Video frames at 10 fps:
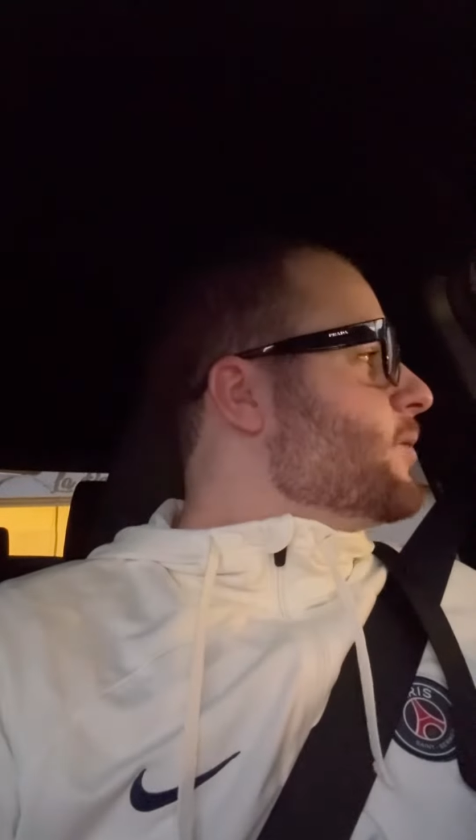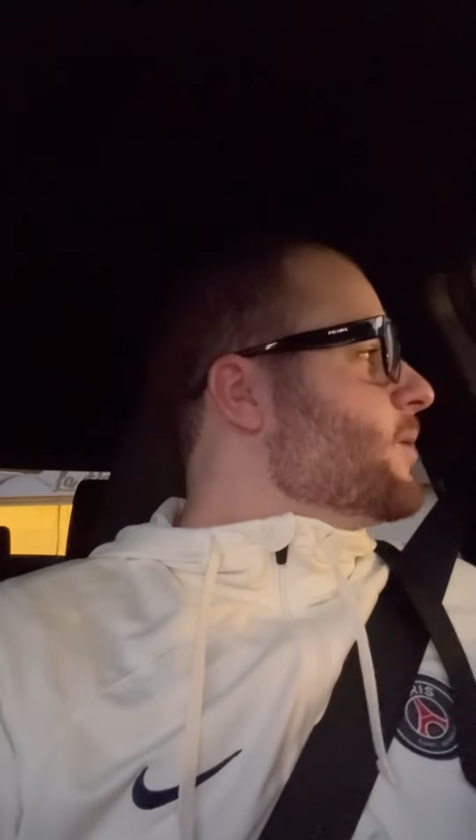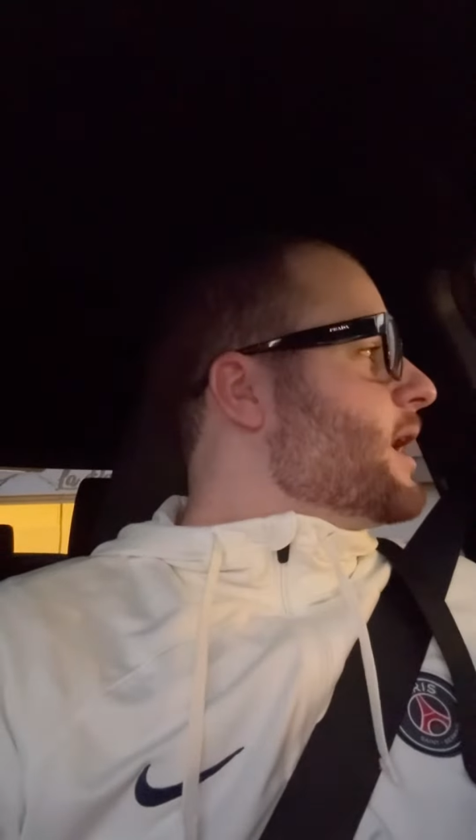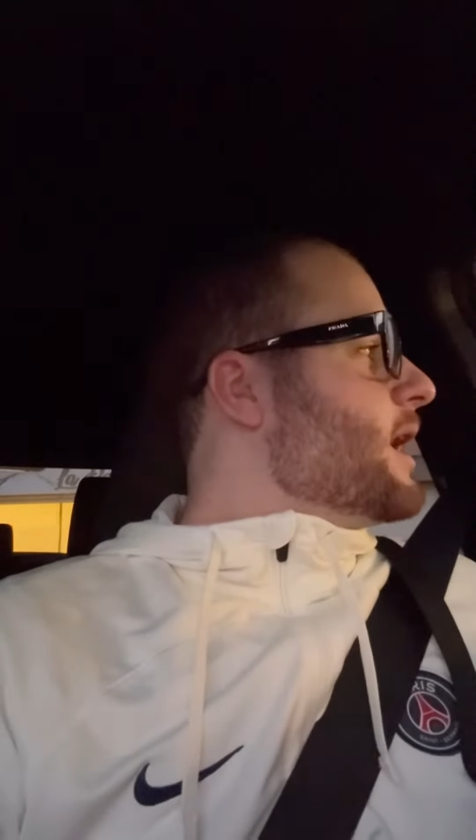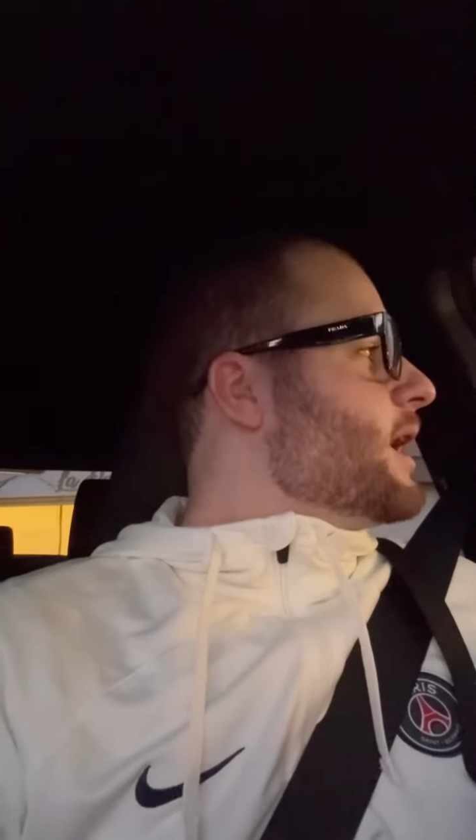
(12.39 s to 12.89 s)

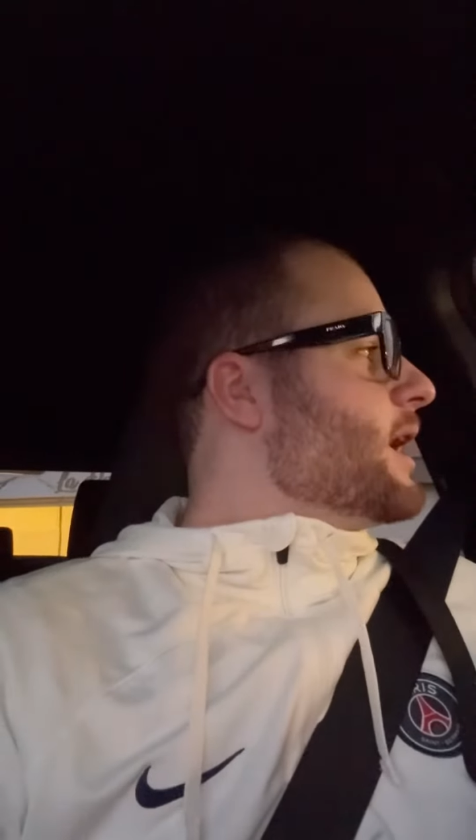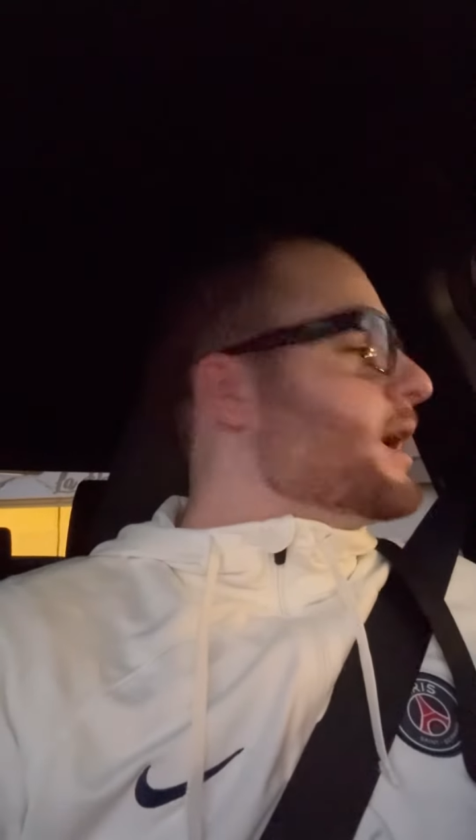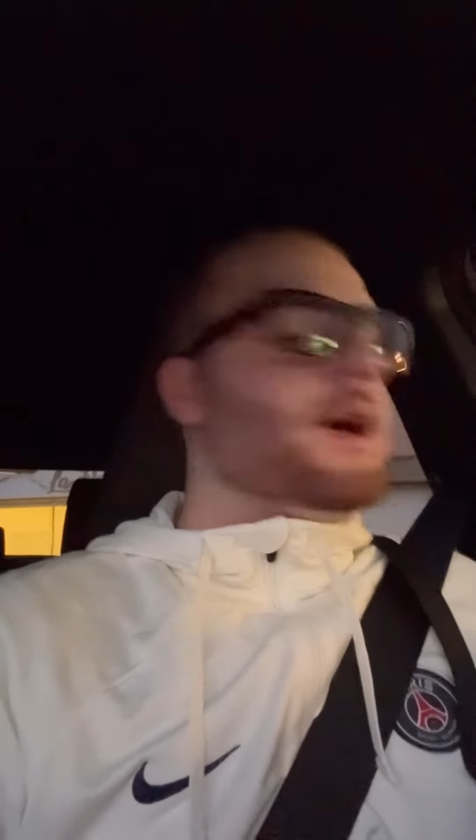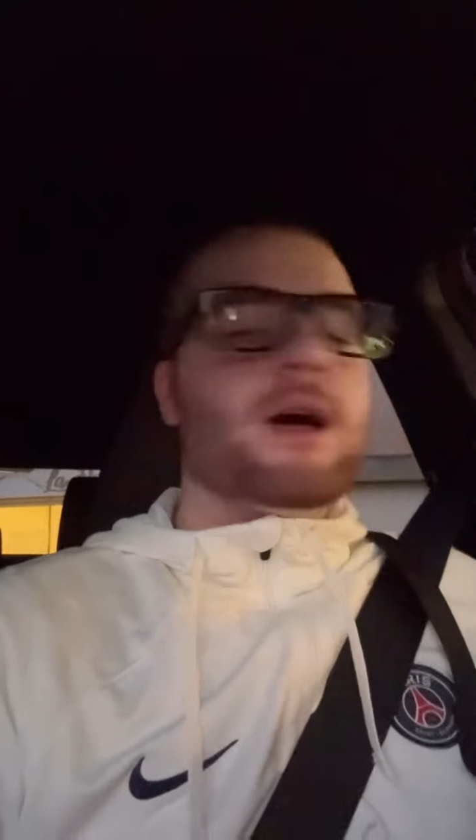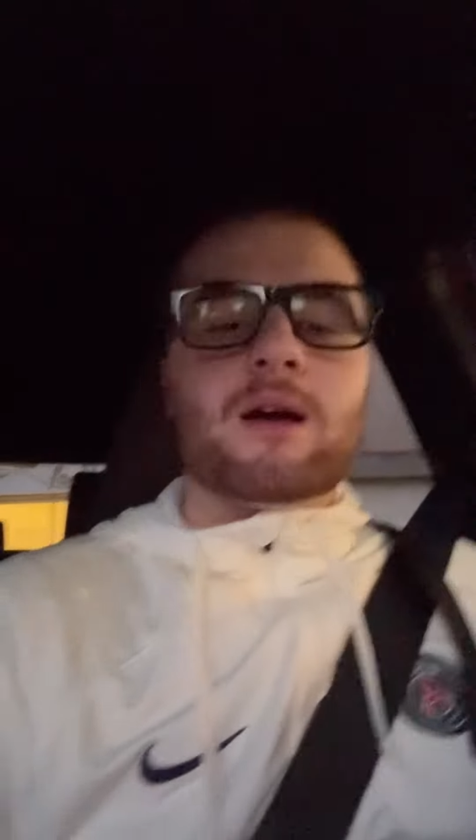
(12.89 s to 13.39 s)

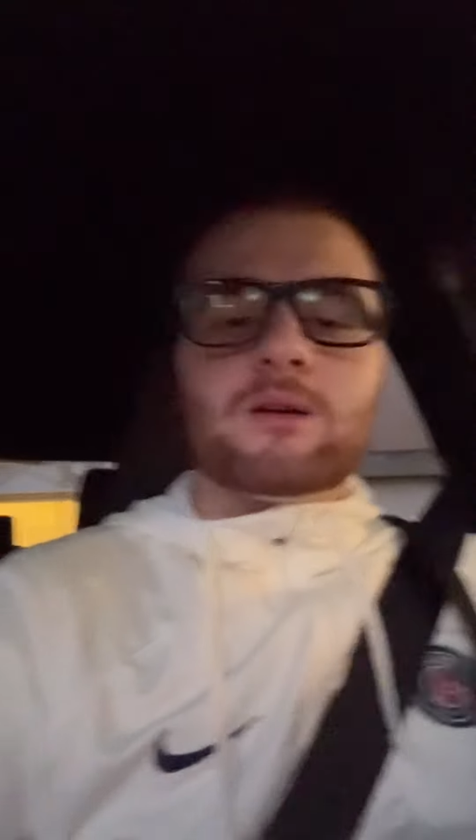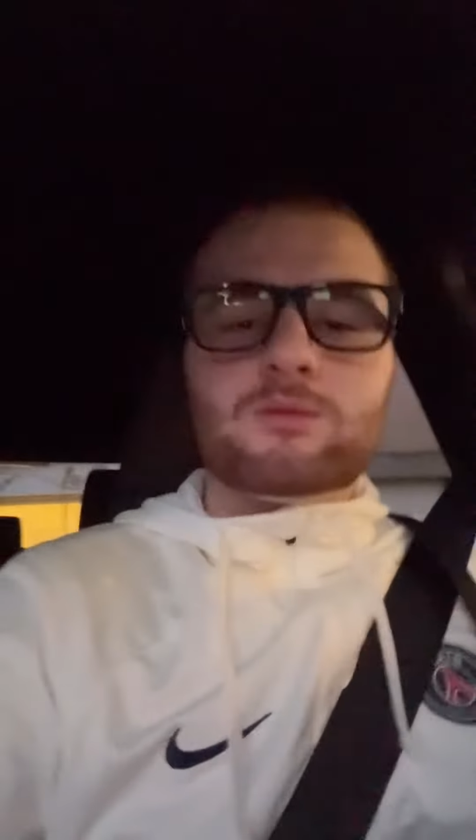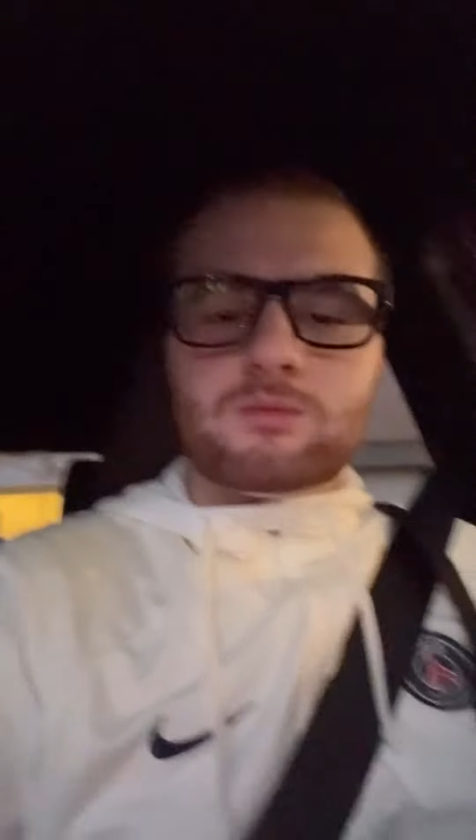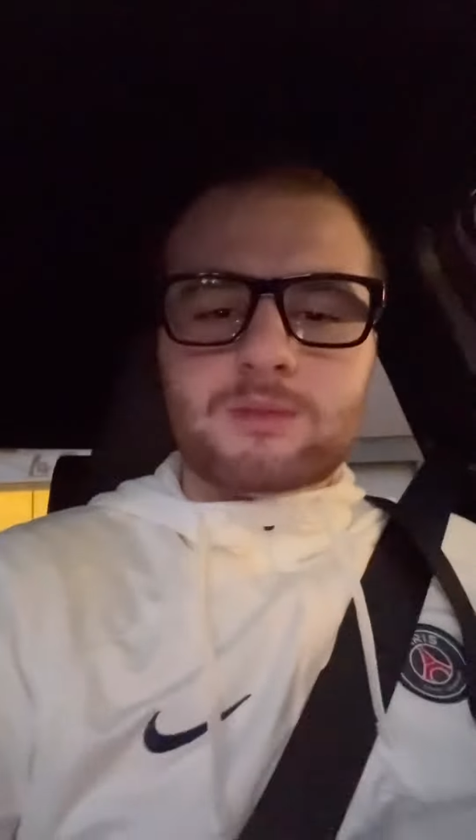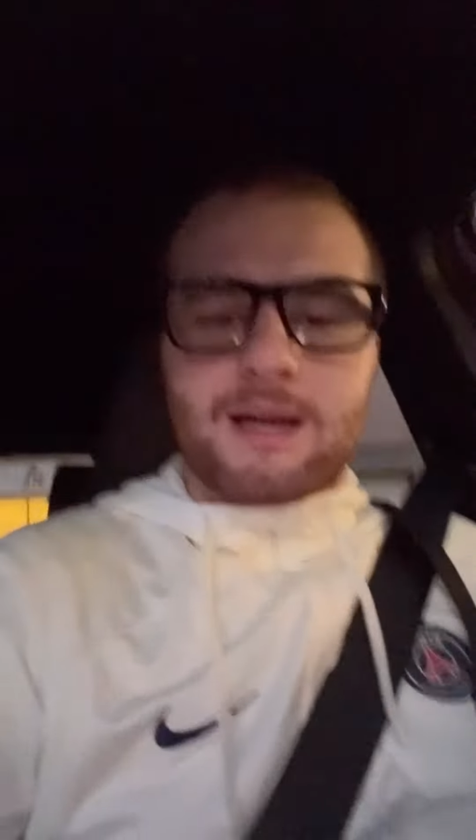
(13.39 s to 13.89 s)
una,
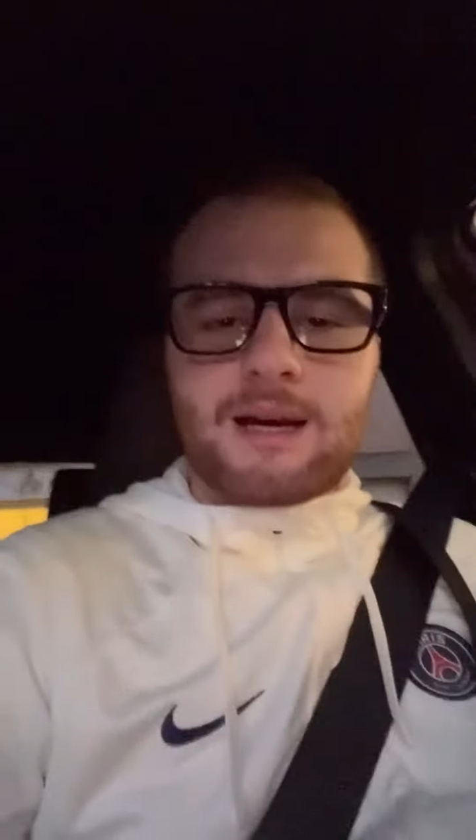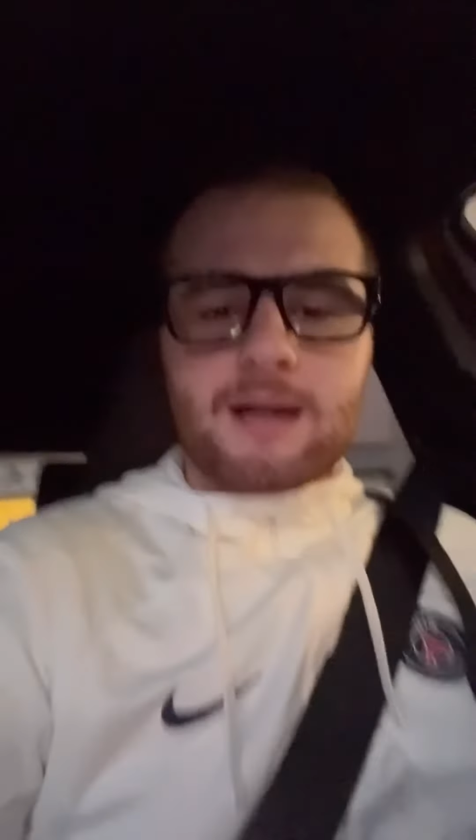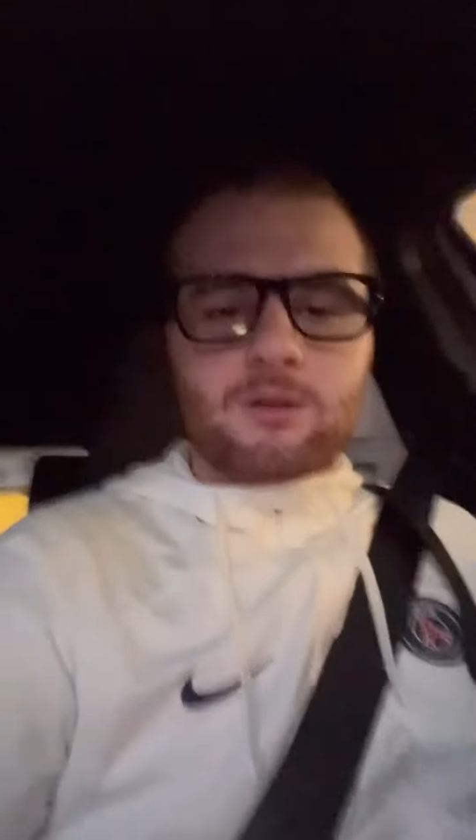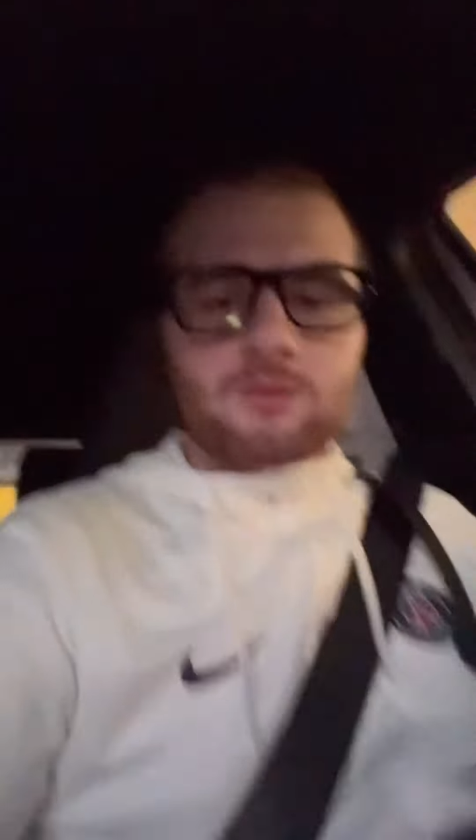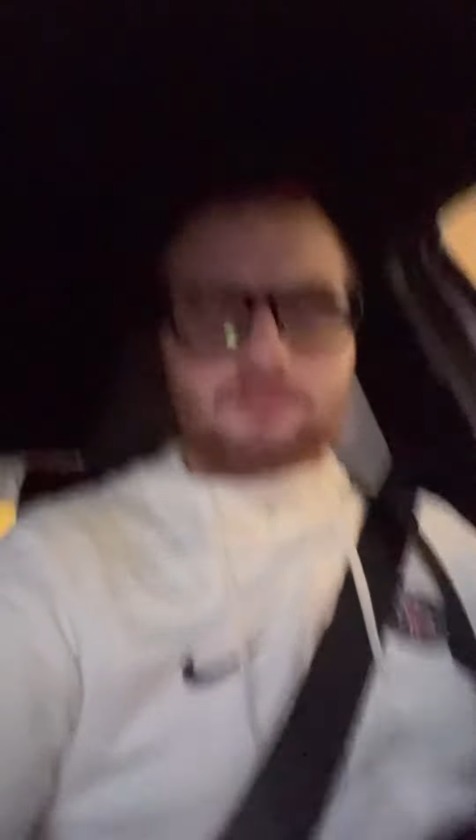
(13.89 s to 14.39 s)
una